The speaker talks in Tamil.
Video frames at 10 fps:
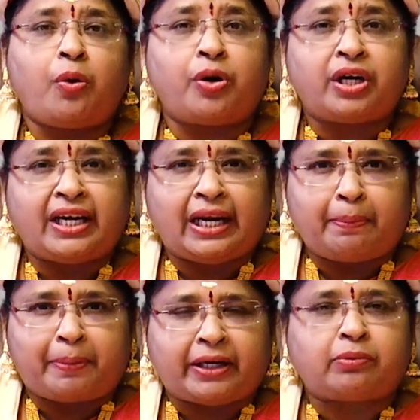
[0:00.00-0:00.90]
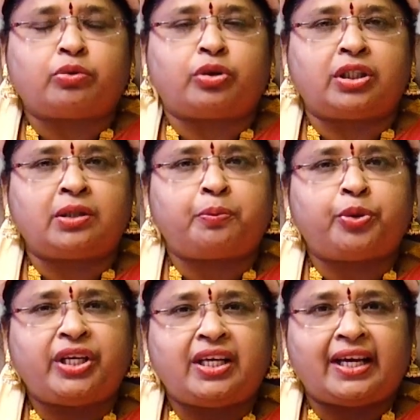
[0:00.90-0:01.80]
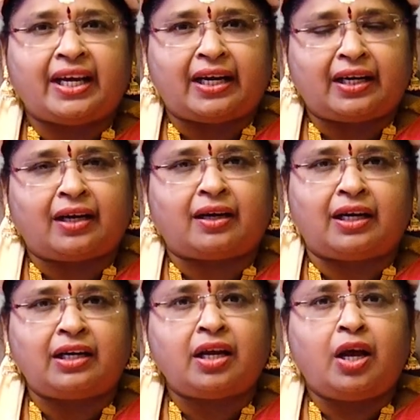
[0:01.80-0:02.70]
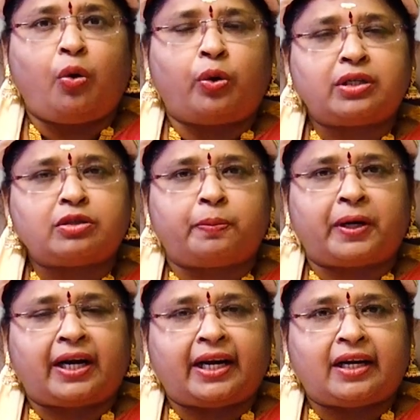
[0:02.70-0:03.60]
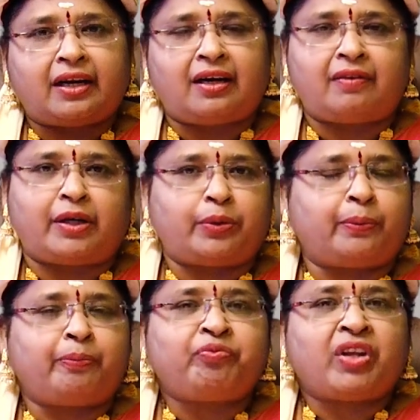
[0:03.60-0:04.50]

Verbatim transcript: ஒருநிலைப்படும் போது புதிய எண்ணங்கள் ஒரு சூப்பரான எண்ணங்கள் வரும்